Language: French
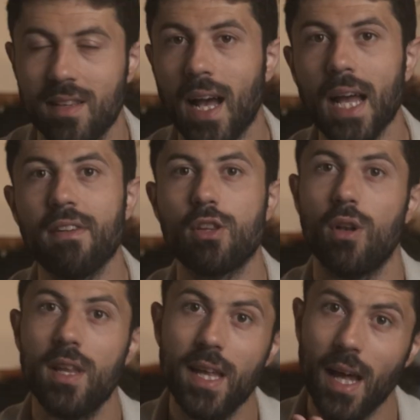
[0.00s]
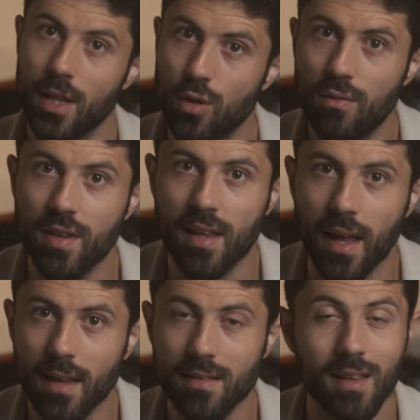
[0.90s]
Si tu arrives à te lier à deux
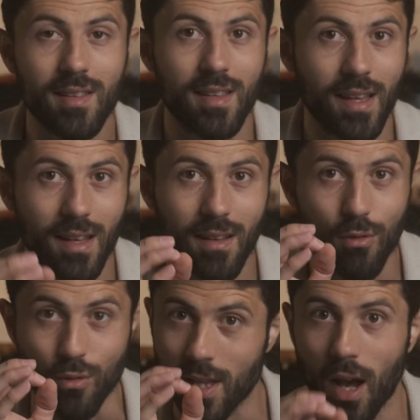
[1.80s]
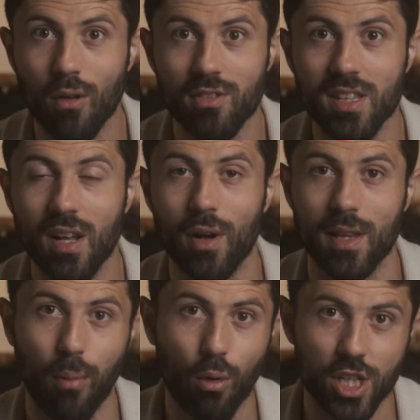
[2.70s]
vidéastes, c'est une garantie d'avoir
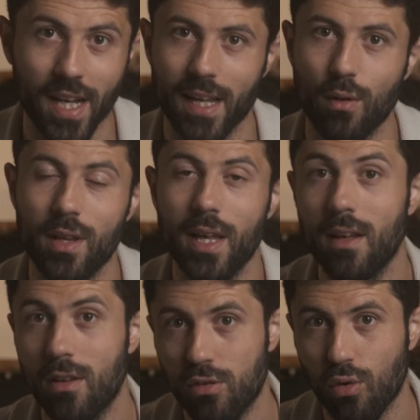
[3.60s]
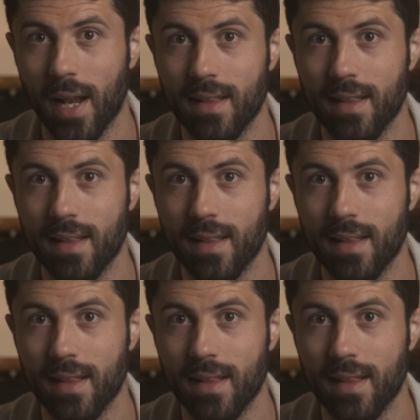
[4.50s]
des projets réguliers sur la